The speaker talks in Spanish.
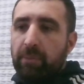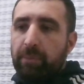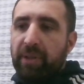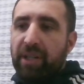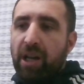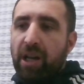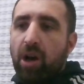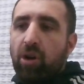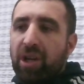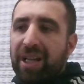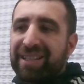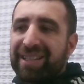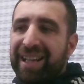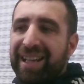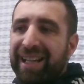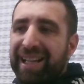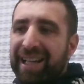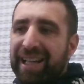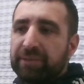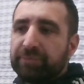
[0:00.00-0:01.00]
Pero ahora
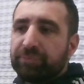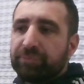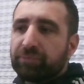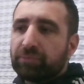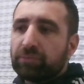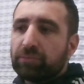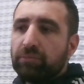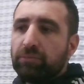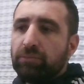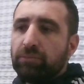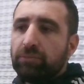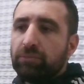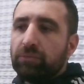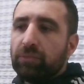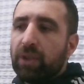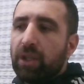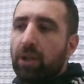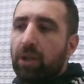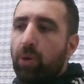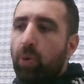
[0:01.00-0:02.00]
saca
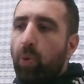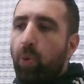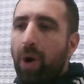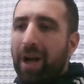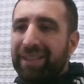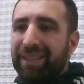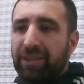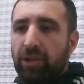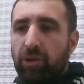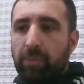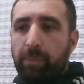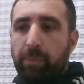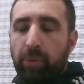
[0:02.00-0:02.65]
cuatro